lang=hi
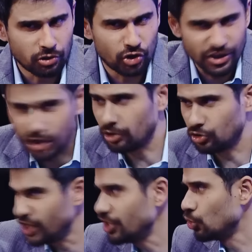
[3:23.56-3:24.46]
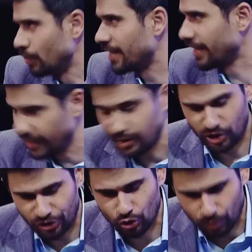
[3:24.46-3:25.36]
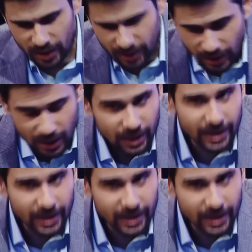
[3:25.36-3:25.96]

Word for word: चीजी चीजी जुमला था ये चीजी जुमला था हाँ।